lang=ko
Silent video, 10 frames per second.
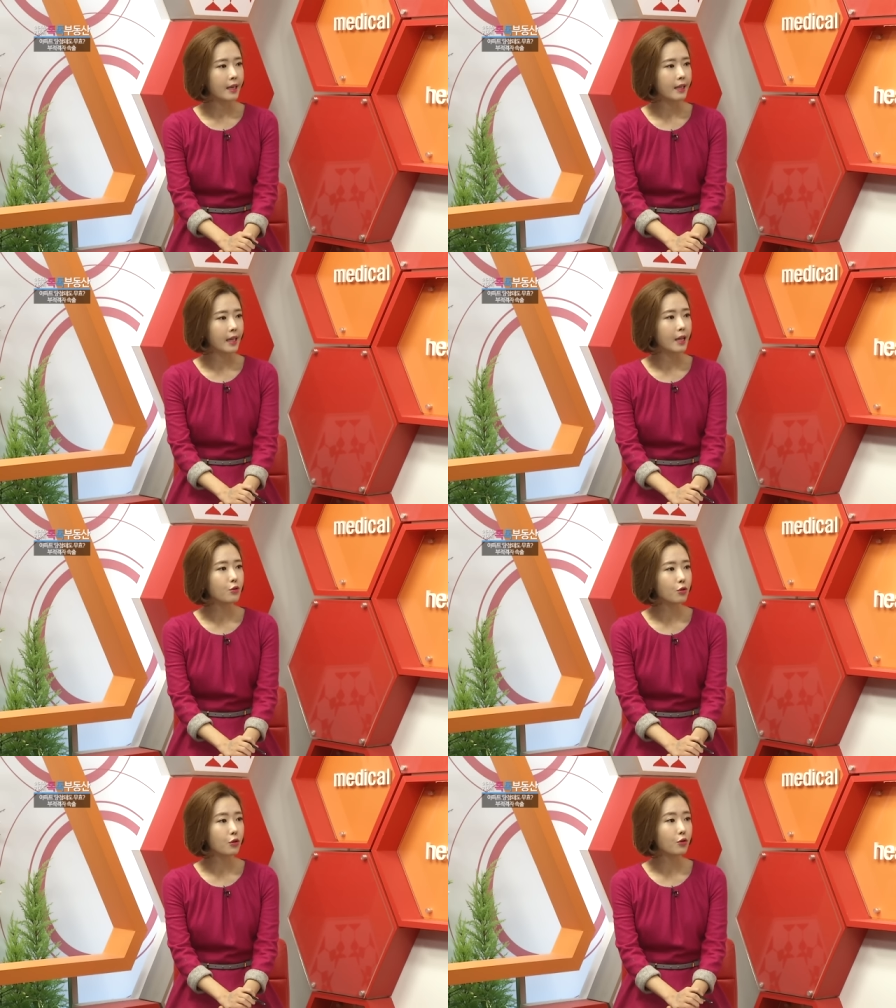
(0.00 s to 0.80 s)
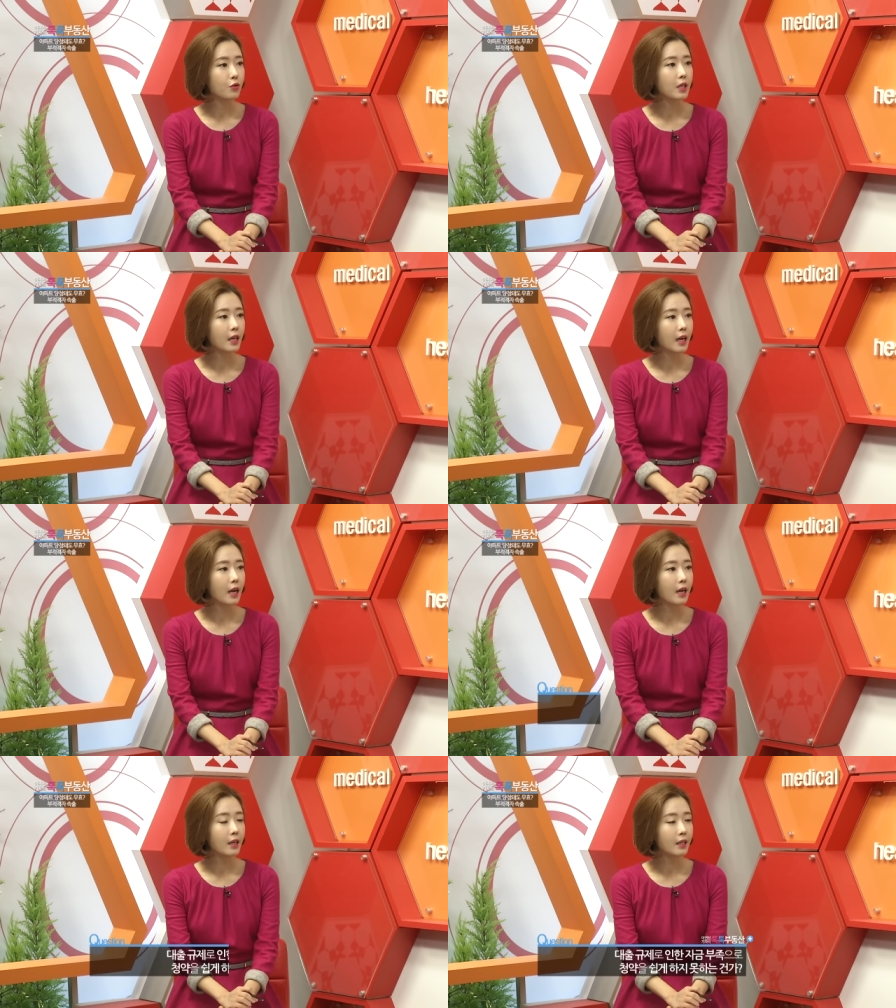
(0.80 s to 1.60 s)
이 대출
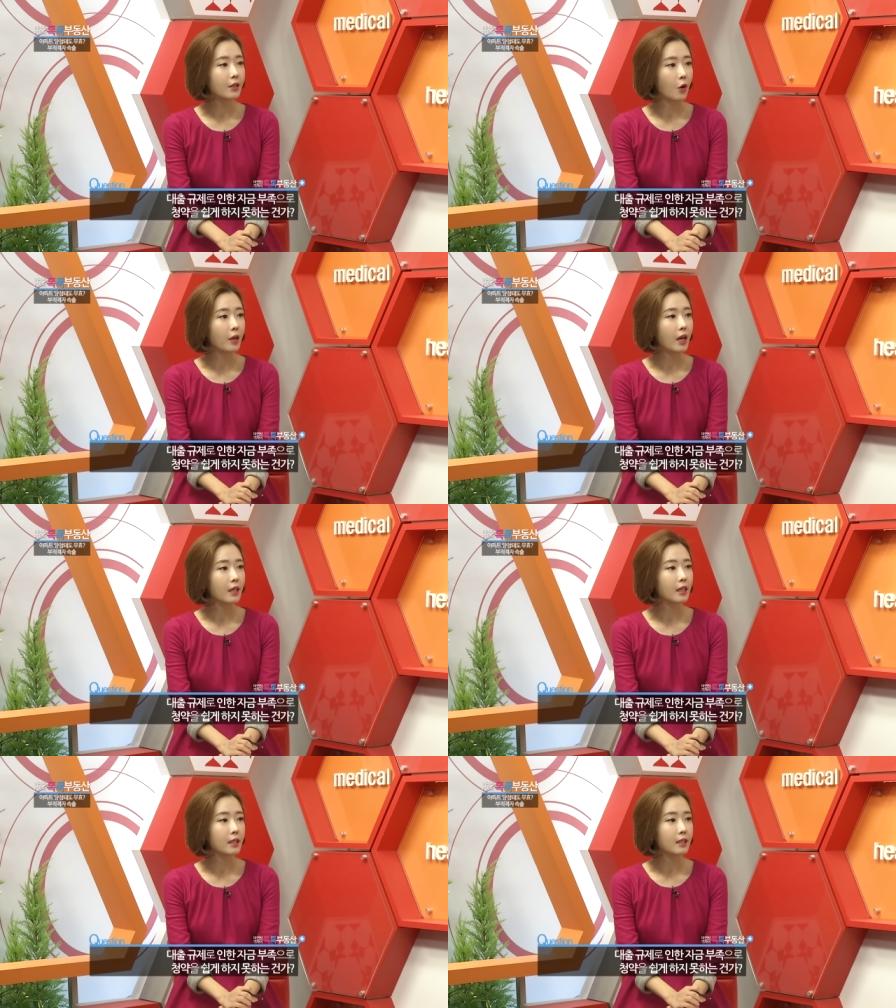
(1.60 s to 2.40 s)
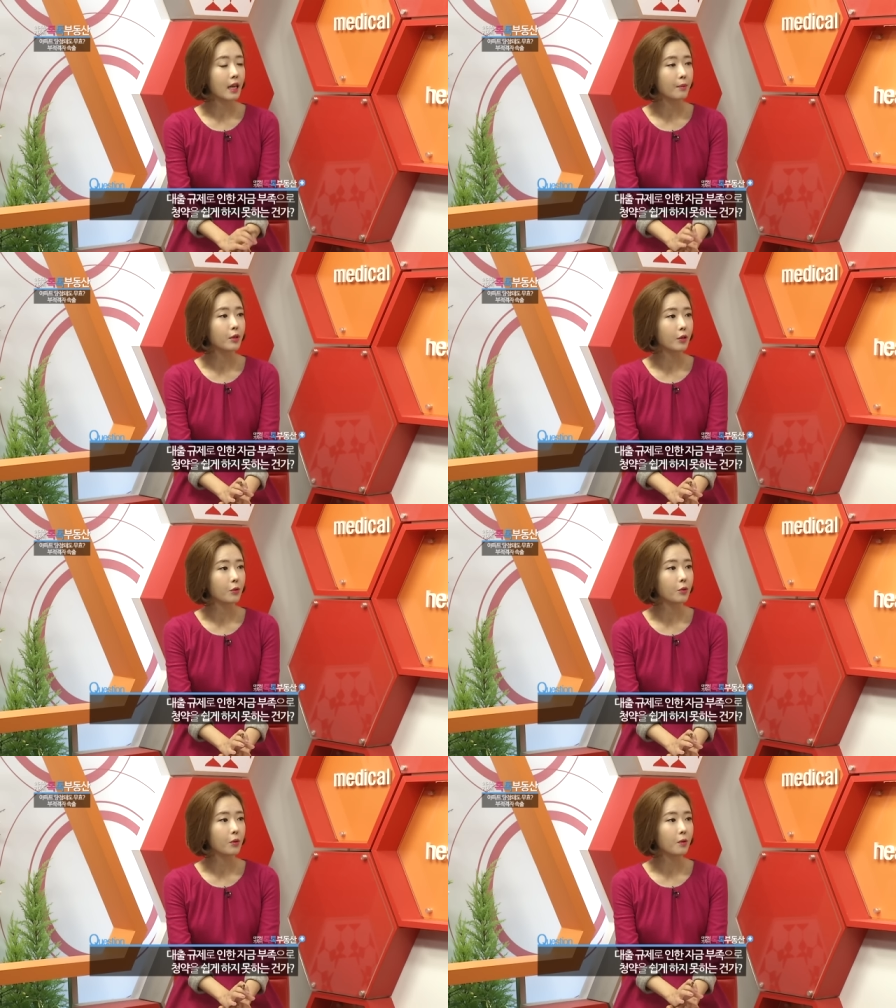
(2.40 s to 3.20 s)
규제가 큰 영향을
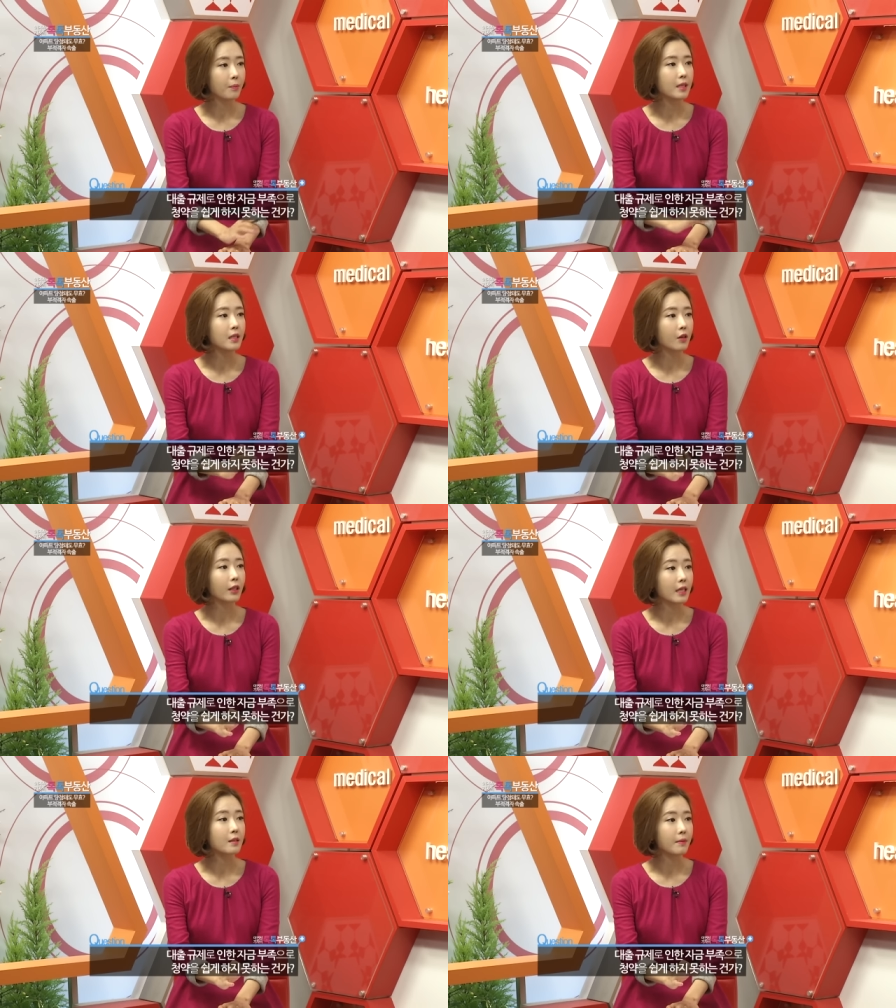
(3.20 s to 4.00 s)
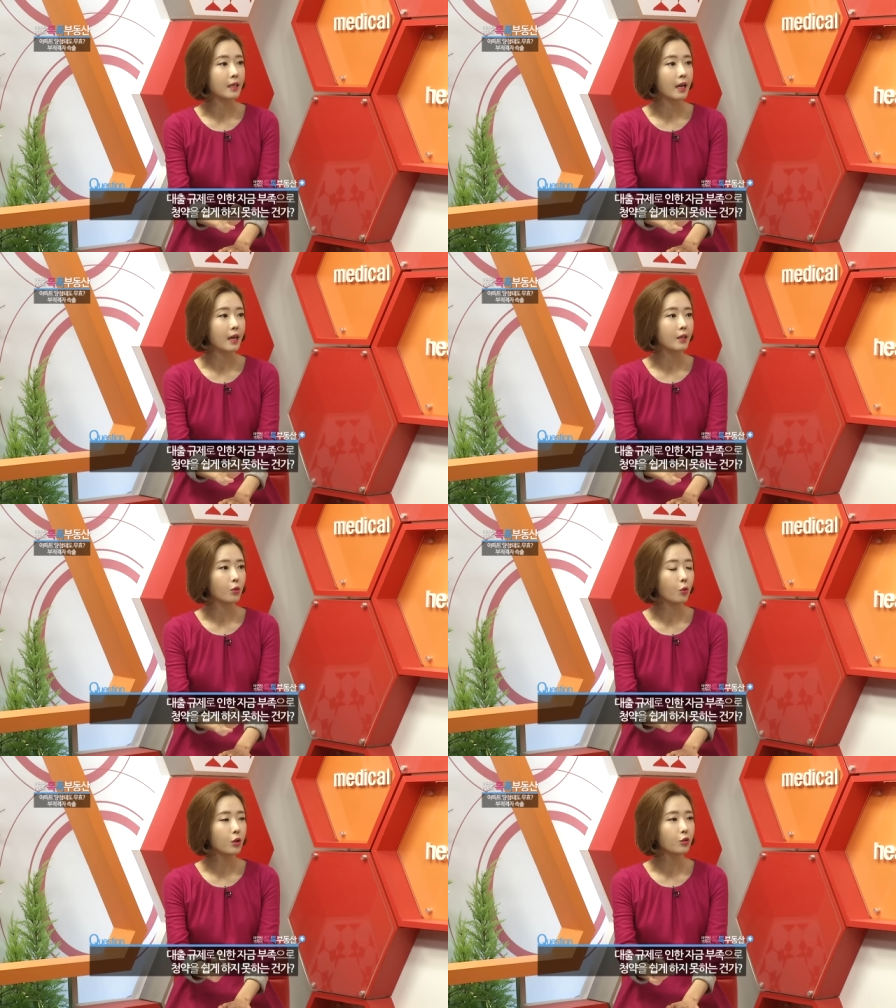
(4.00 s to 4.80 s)
아무래도 미친 것 같습니다. 이
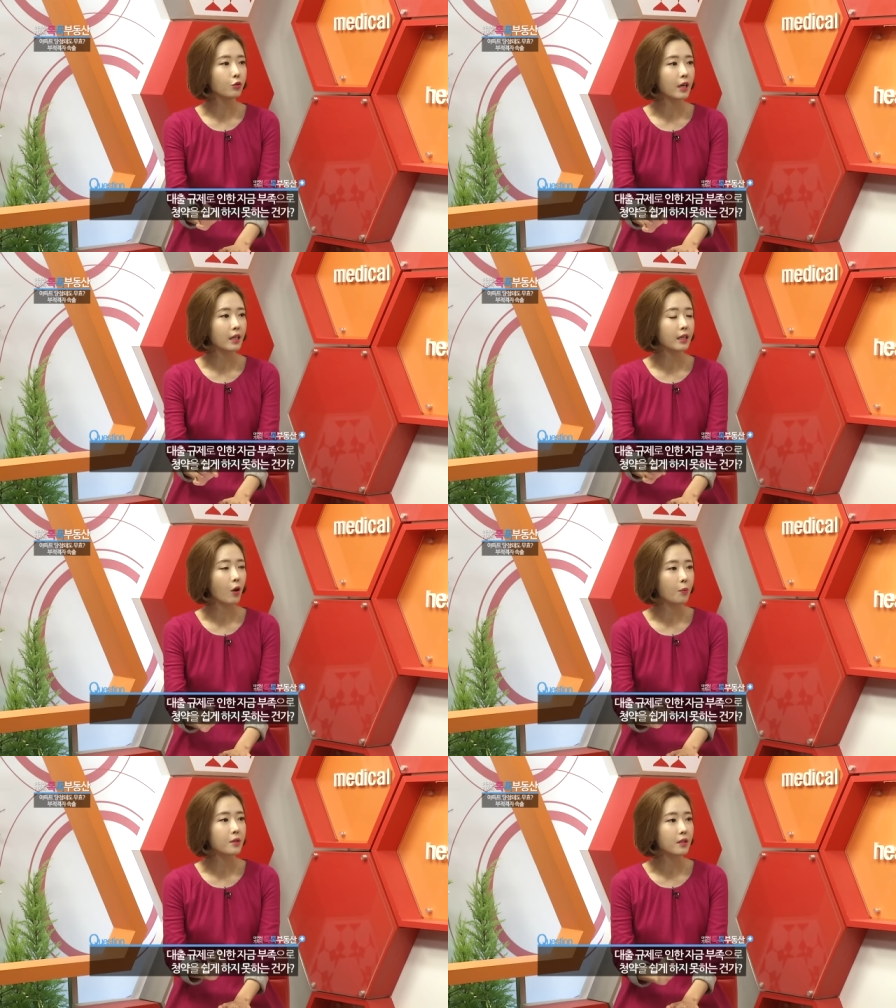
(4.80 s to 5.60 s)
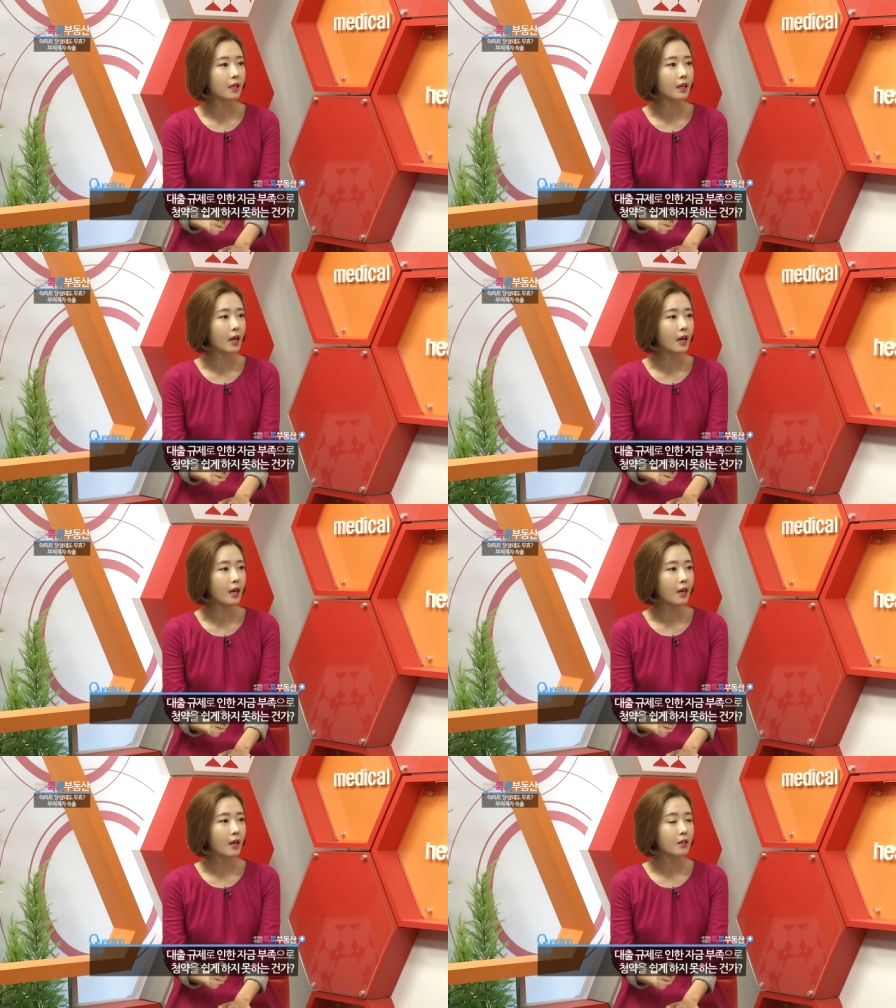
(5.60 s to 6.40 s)
돈을 구할 길이 없으니까
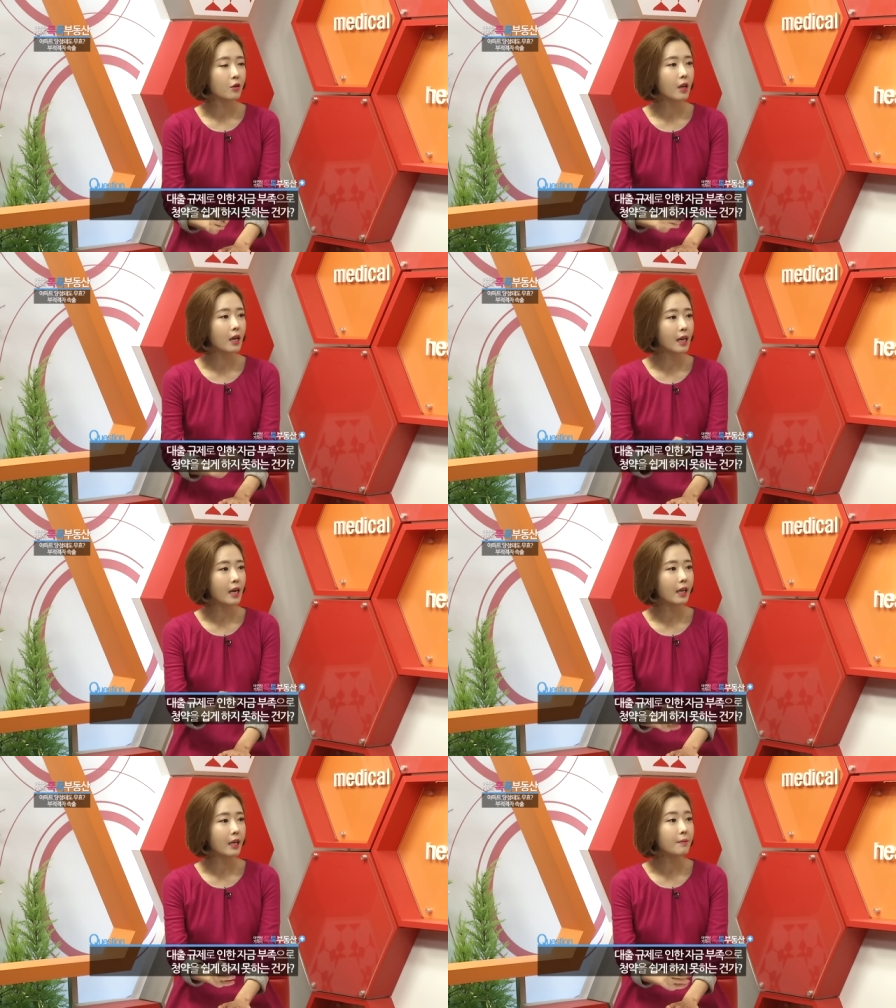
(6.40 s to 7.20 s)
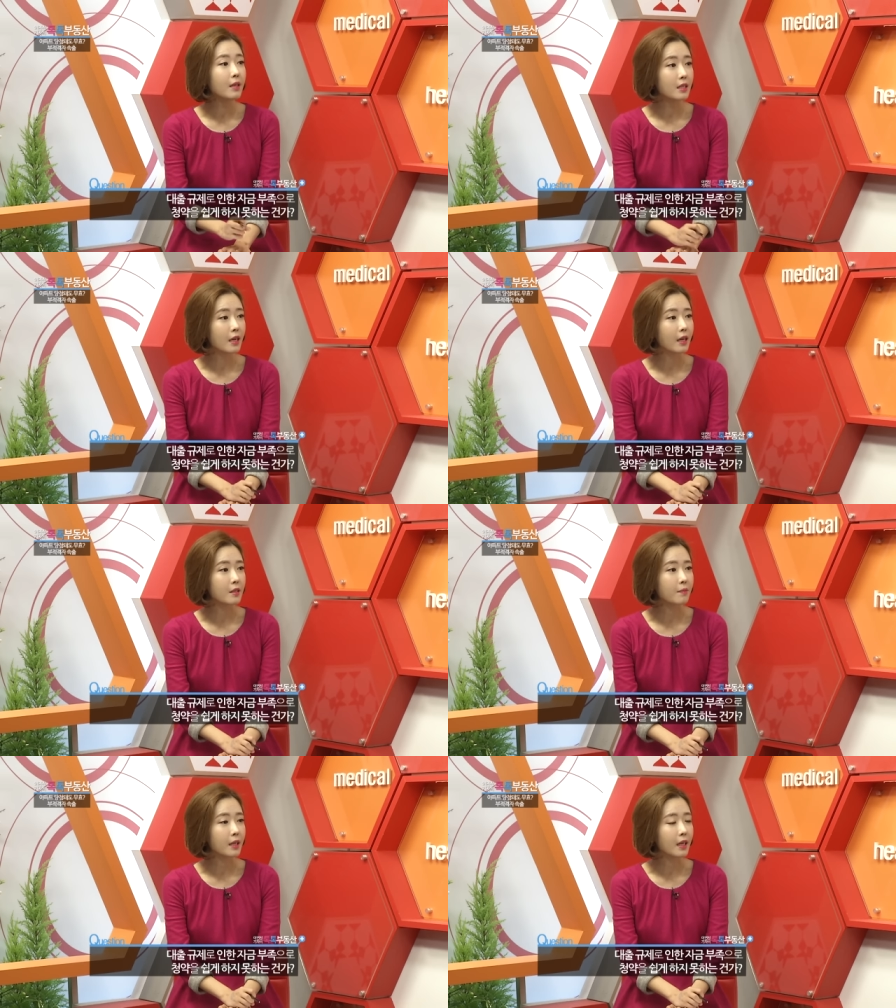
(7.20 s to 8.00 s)
청약을 하기가 힘들지
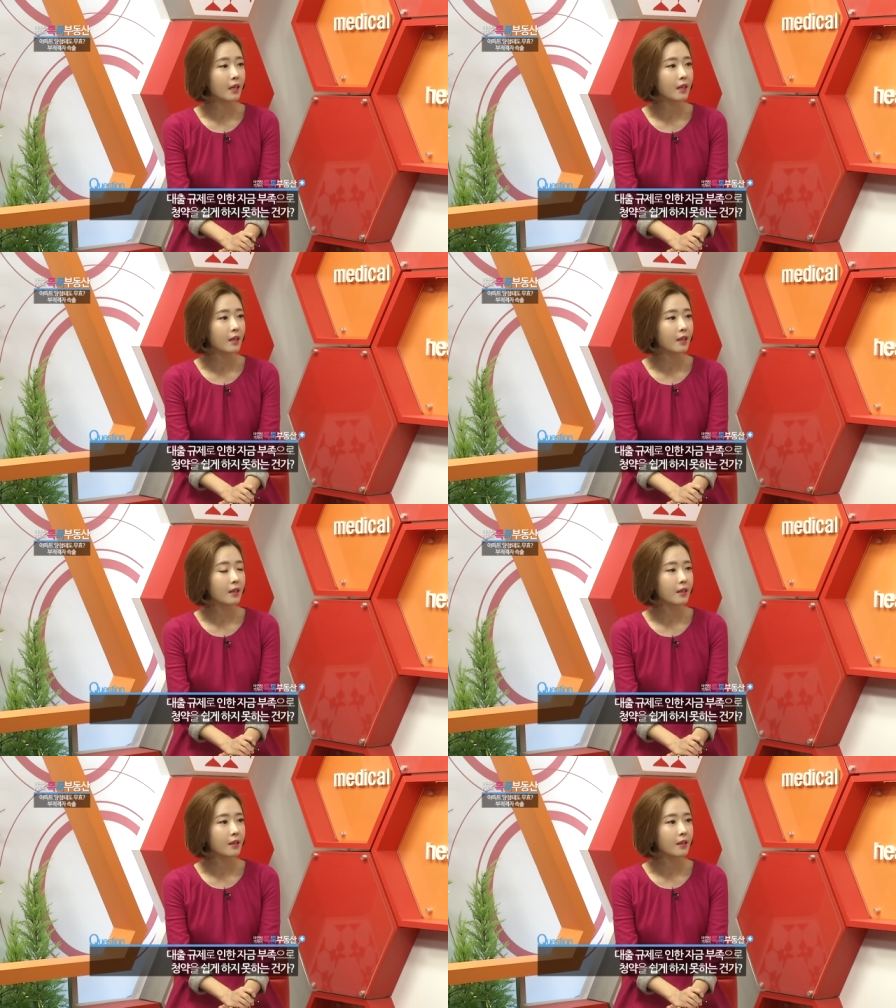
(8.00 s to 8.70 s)
않겠습니까? 일단